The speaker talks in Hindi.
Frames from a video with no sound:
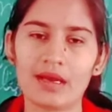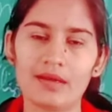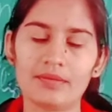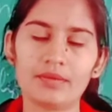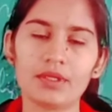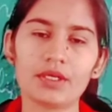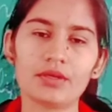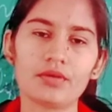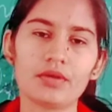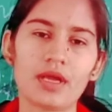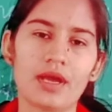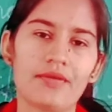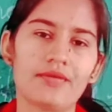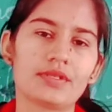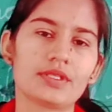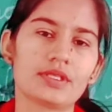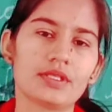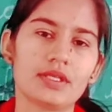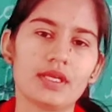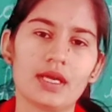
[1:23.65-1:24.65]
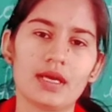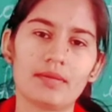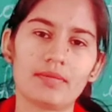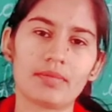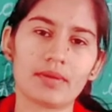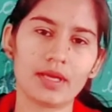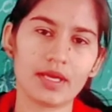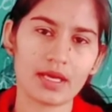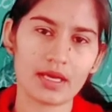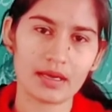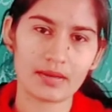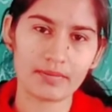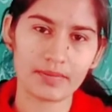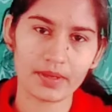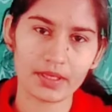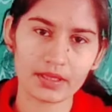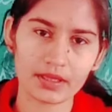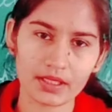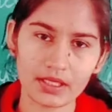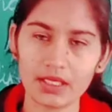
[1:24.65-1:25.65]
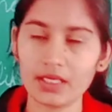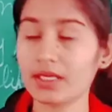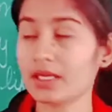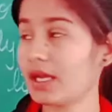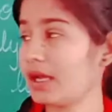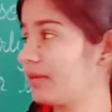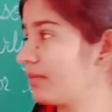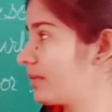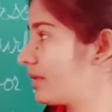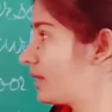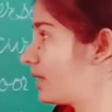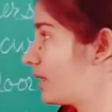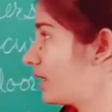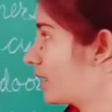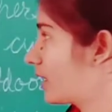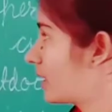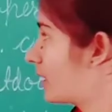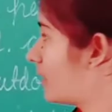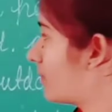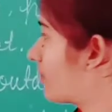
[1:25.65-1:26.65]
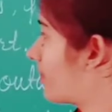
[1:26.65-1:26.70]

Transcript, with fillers: अब देखो डाइवर्सिटी आपके यहाँ पे तीन टाइप की दे रखी है